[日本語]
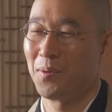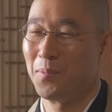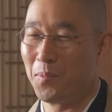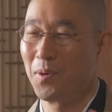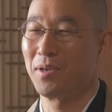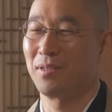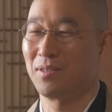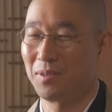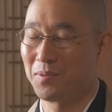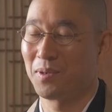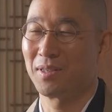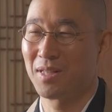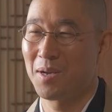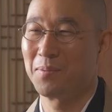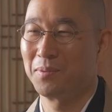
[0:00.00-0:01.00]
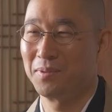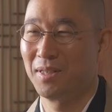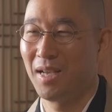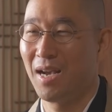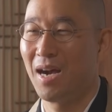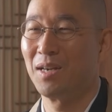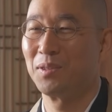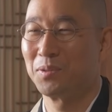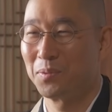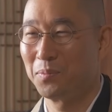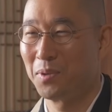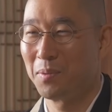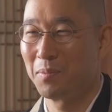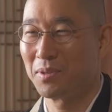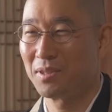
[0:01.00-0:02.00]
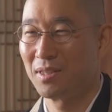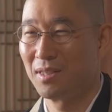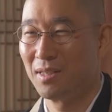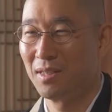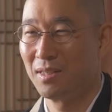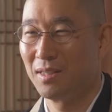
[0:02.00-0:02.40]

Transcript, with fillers: 思いっていうのが多分ねあると思います。